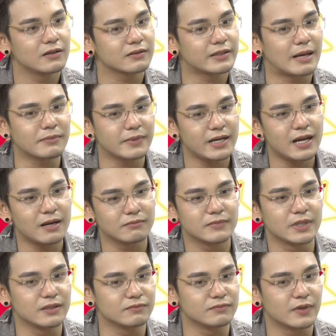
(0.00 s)
uh, cảm thấy là
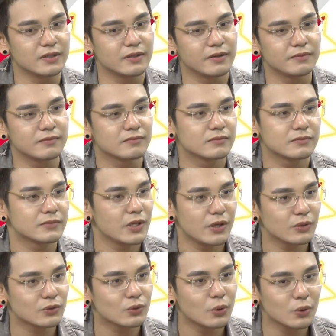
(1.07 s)
mình vẫn bị
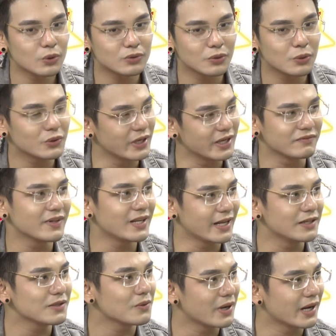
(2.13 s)
thua, thua thua thiệt với
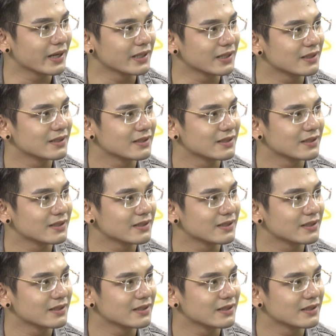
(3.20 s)
lại nước ngoài.